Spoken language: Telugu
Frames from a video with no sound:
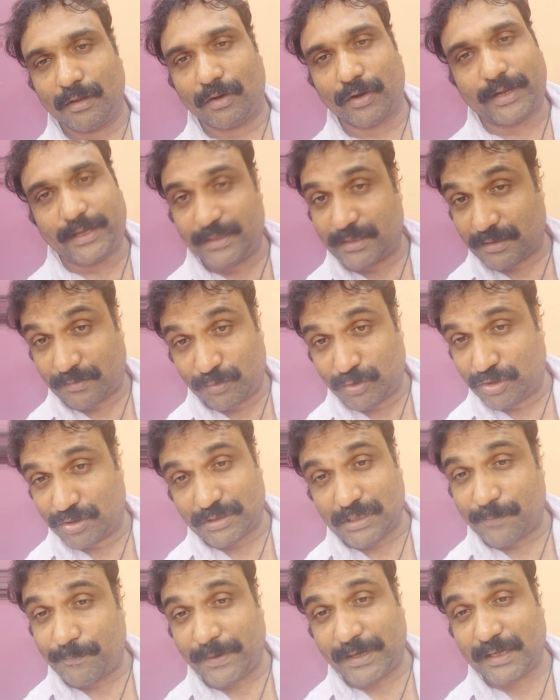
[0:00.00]
ఓకే ఇంతకు ముందు
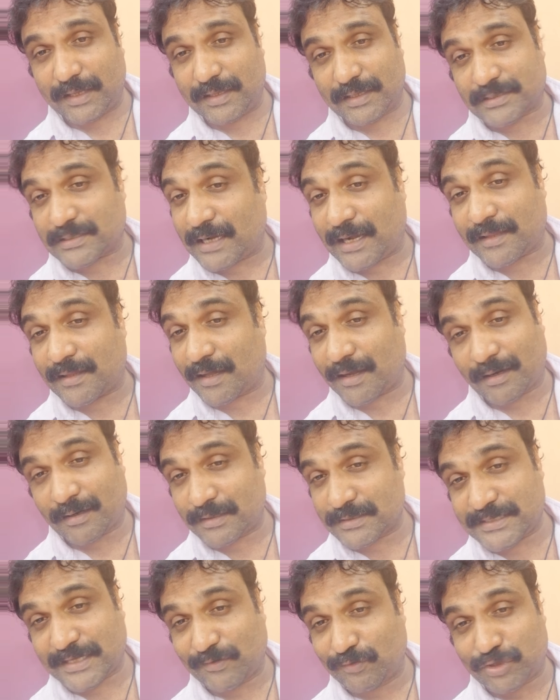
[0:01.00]
చెప్పాను కదా సాధారణ
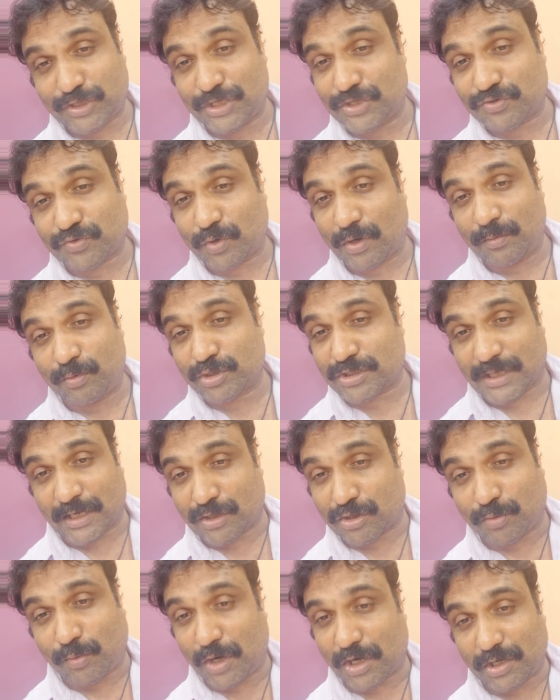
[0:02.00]
రిజర్వ్ తీసుకోము
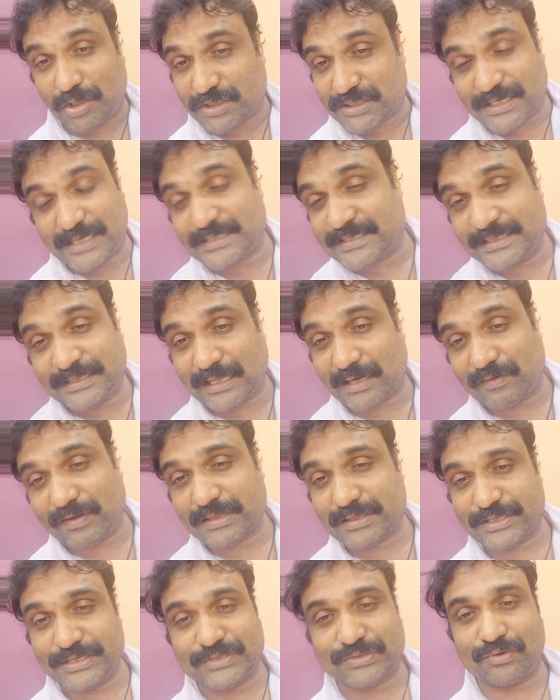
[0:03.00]
సర్దుబాటులు చేసిన తర్వాత
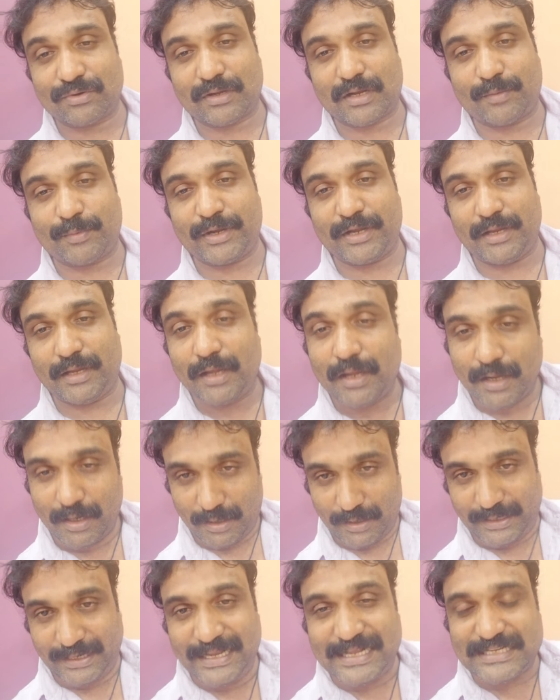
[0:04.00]
తీసుకుంటామని
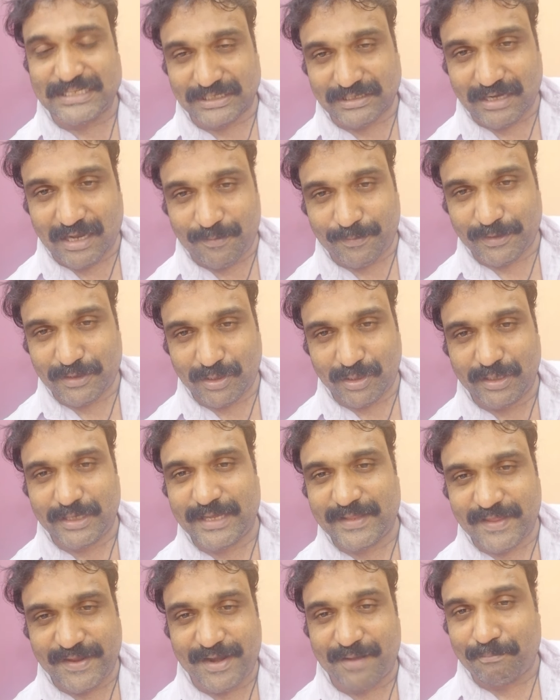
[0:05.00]
ఈ చిట్టాపద్దులో
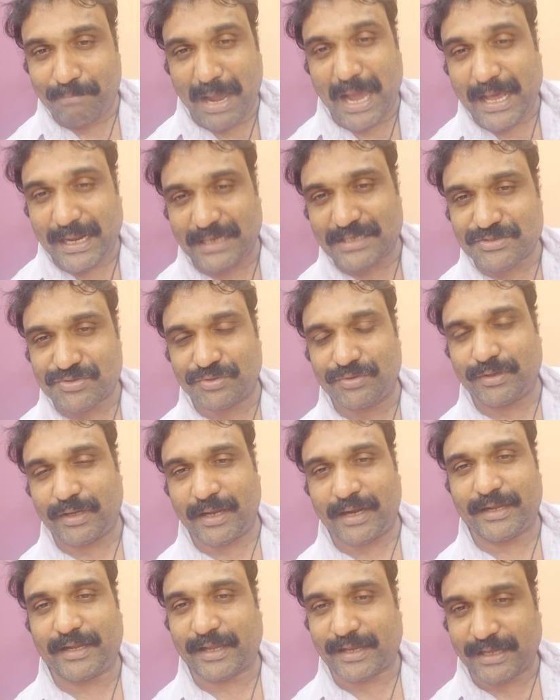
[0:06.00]
ఏదైనా బ్యాలెన్స్ ఉంటే
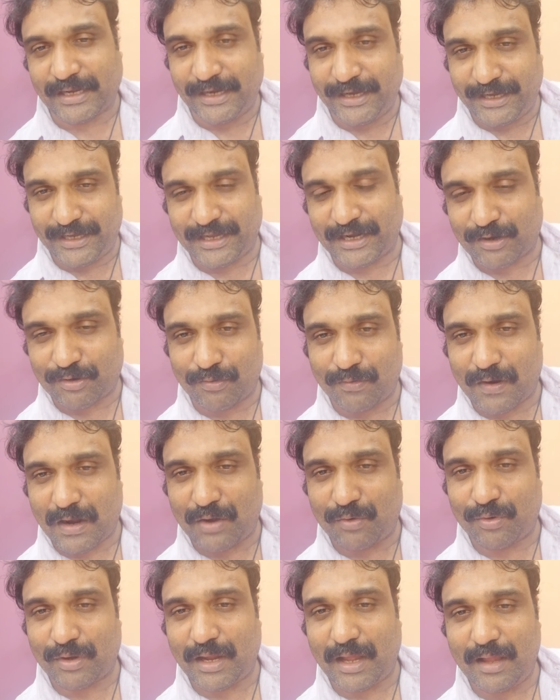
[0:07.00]
అంటే క్రెడిట్ ఎక్కువగా
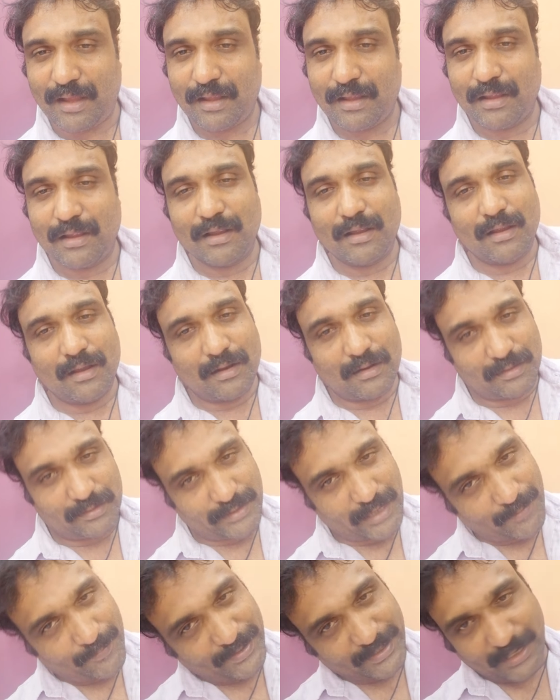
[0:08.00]
ఉన్నా
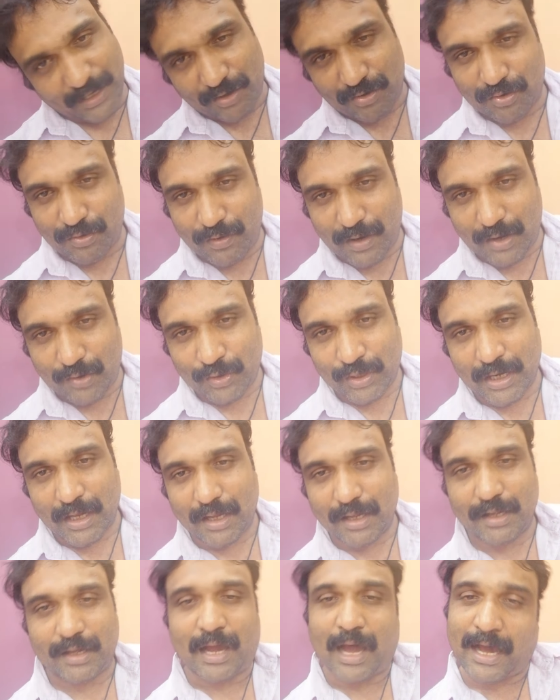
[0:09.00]
డెబిట్ ఎక్కువగా ఉన్నా
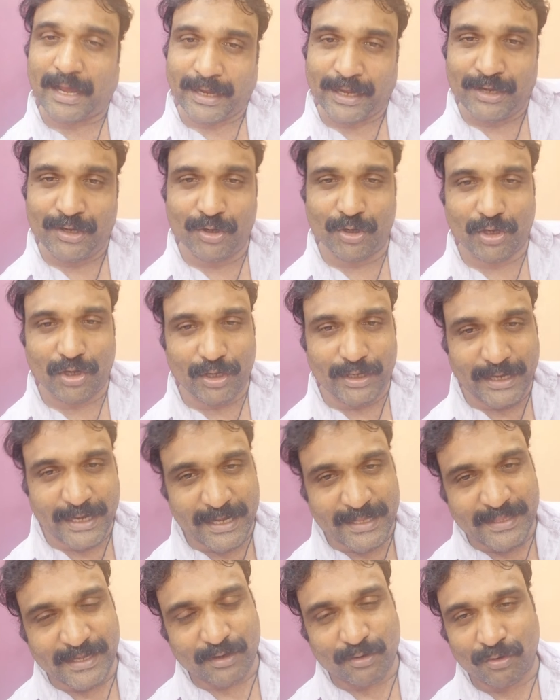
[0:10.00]
ఆ రెండిట్లో
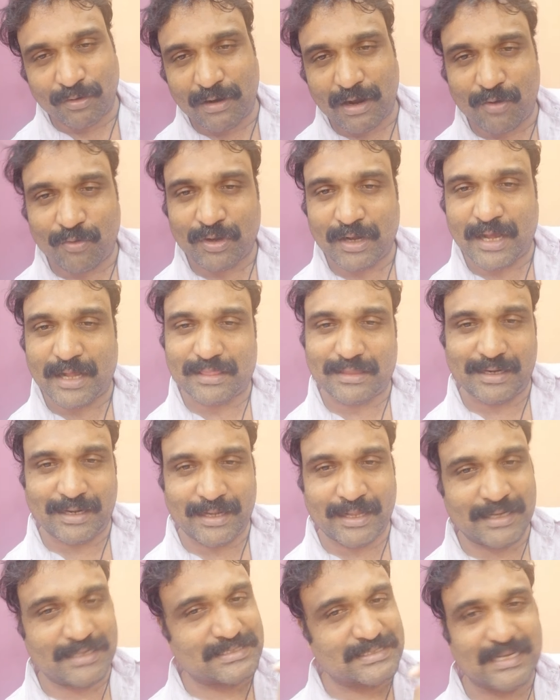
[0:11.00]
ఏది ఎక్కువగా ఉన్నా ఆ
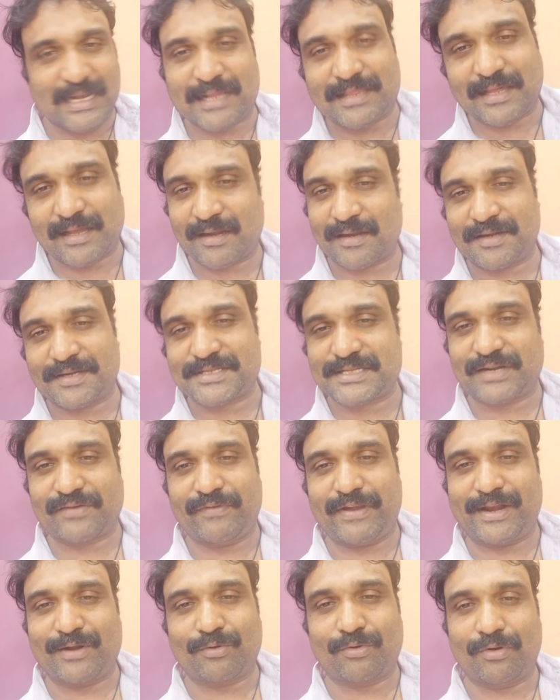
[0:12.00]
తేడాన్ని సాధారణ
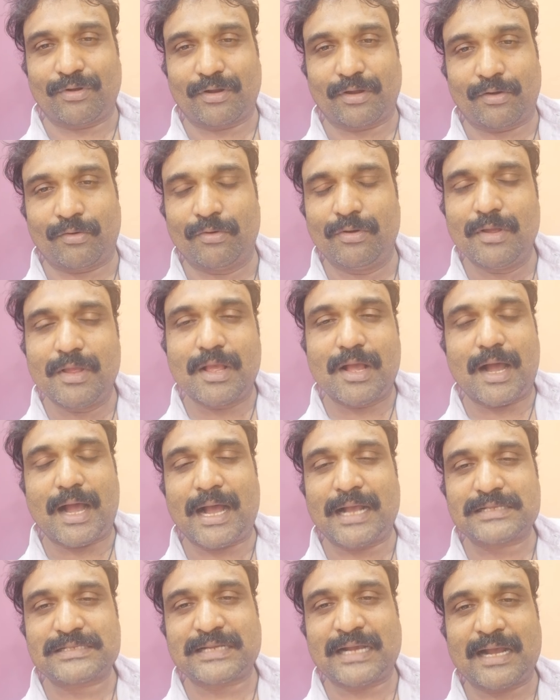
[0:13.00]
రిజర్వే అనుకుంటాం
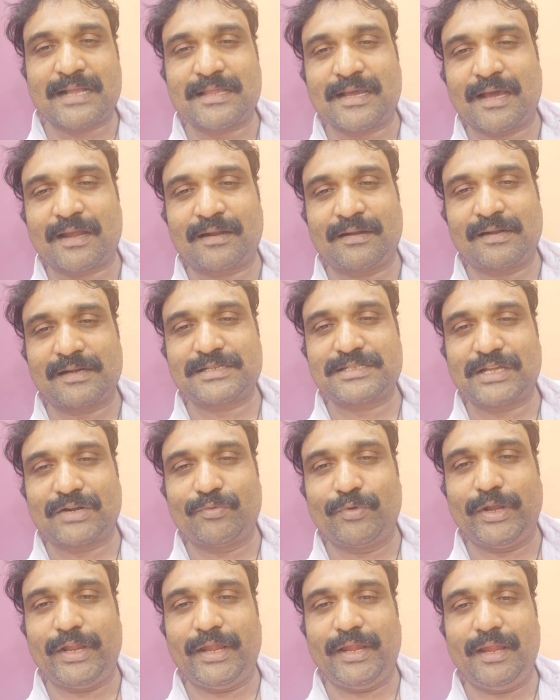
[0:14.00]
ఆ సాధారణ
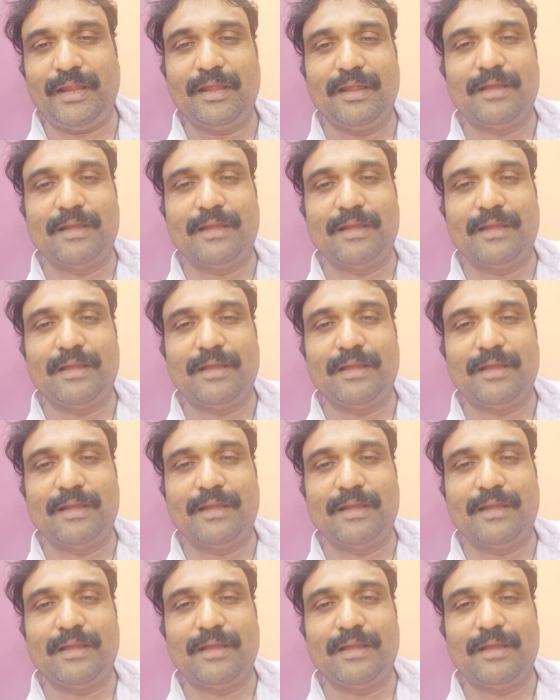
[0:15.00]
రిజర్వ్ని